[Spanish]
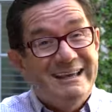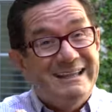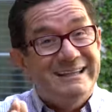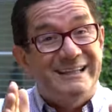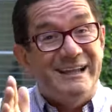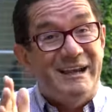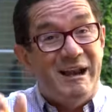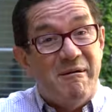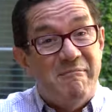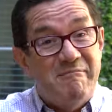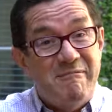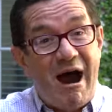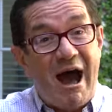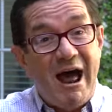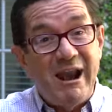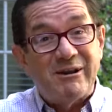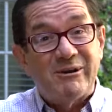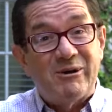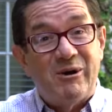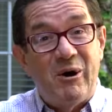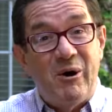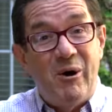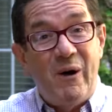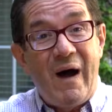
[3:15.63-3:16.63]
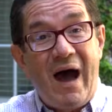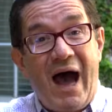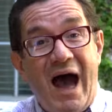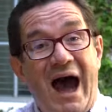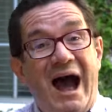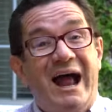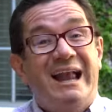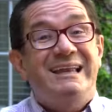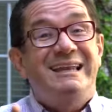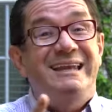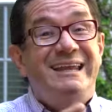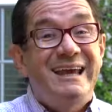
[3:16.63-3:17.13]
Sin embargo,
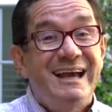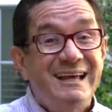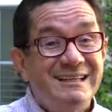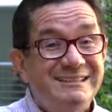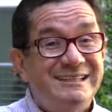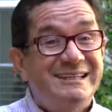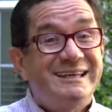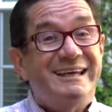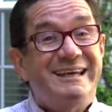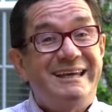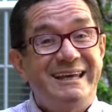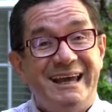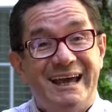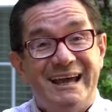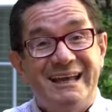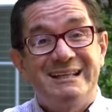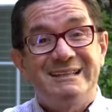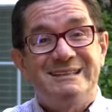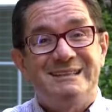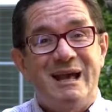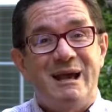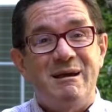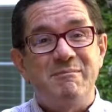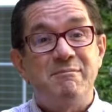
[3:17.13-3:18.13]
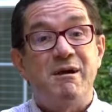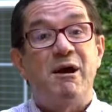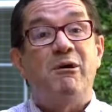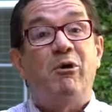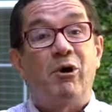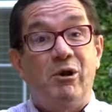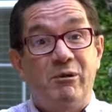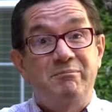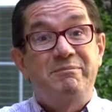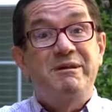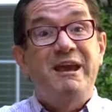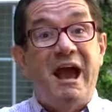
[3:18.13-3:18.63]
al día siguiente me
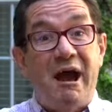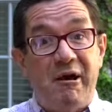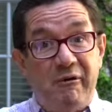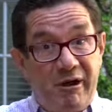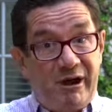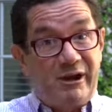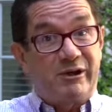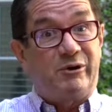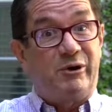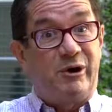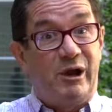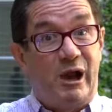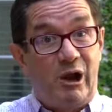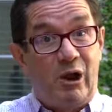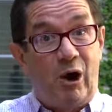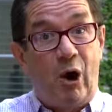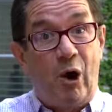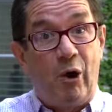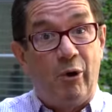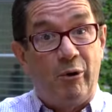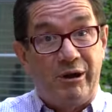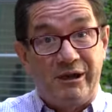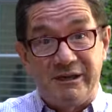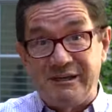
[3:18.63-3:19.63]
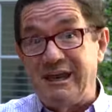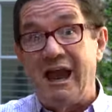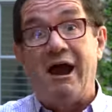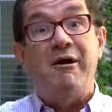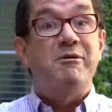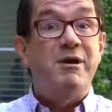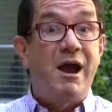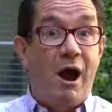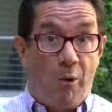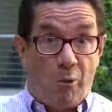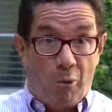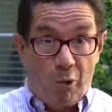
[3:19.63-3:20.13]
volví a ver con el joven que
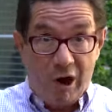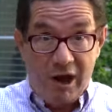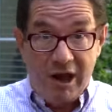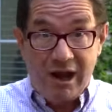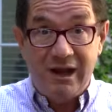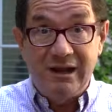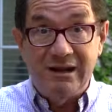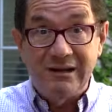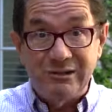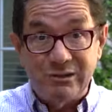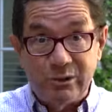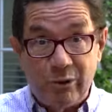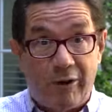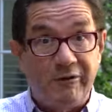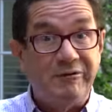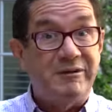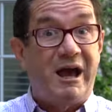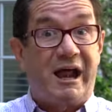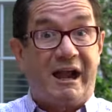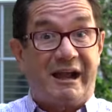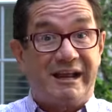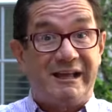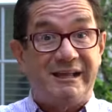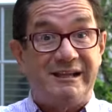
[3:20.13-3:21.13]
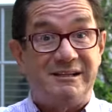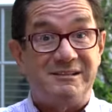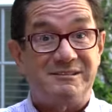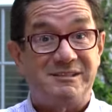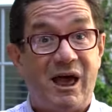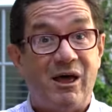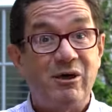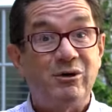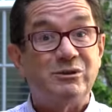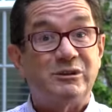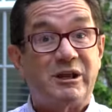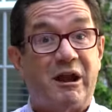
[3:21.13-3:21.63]
había vuelto, había
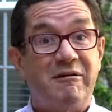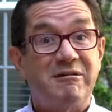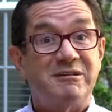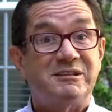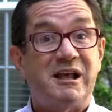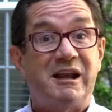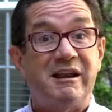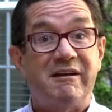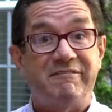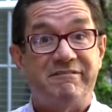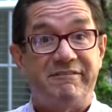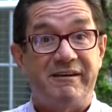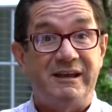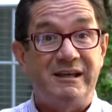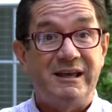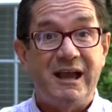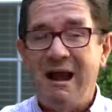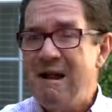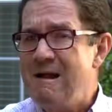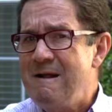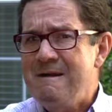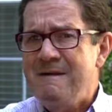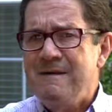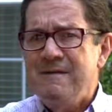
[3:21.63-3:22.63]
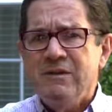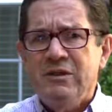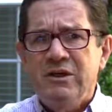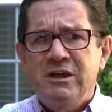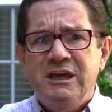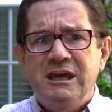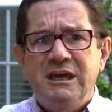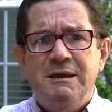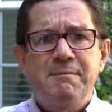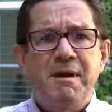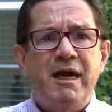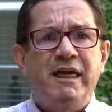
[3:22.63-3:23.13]
regresado otra vez a la feria
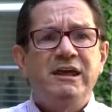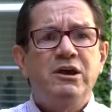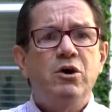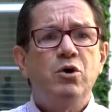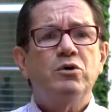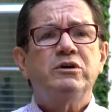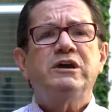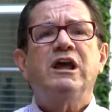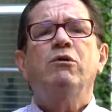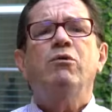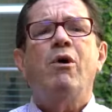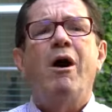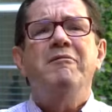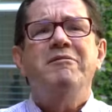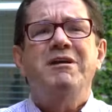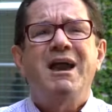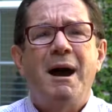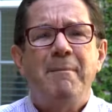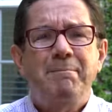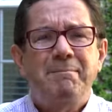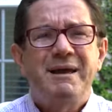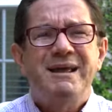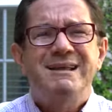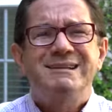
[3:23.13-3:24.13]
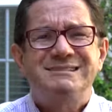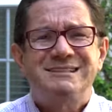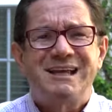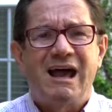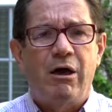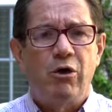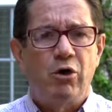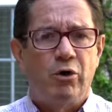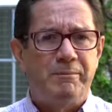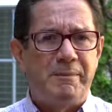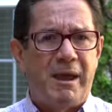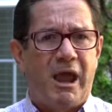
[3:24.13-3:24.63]
y me dijo que lo había
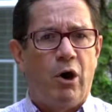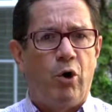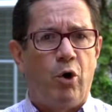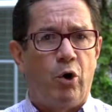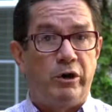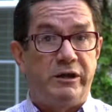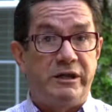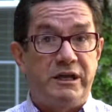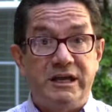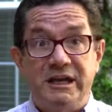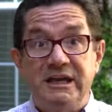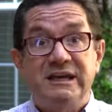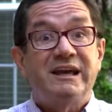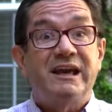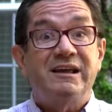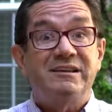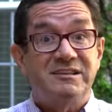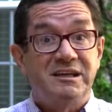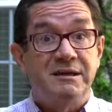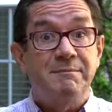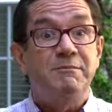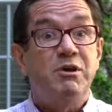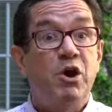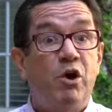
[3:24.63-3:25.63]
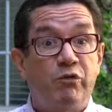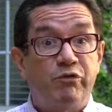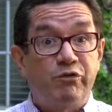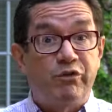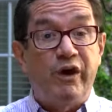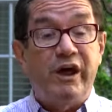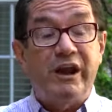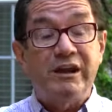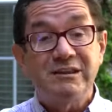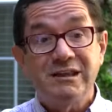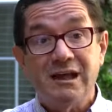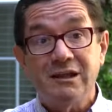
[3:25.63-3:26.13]
pensado mejor y que si mi
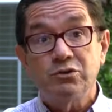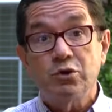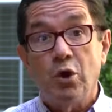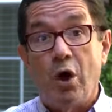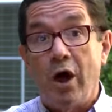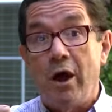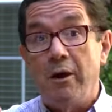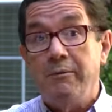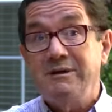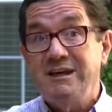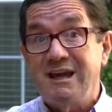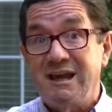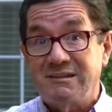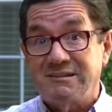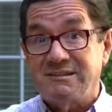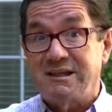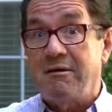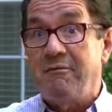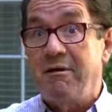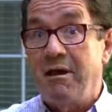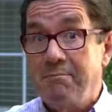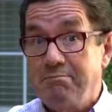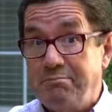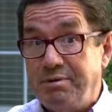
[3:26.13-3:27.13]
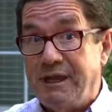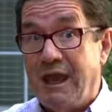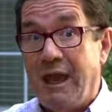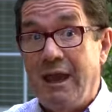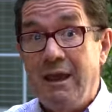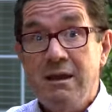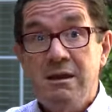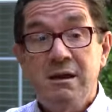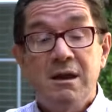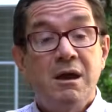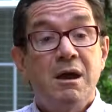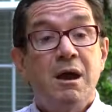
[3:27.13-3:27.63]
oferta todavía estaba en pie,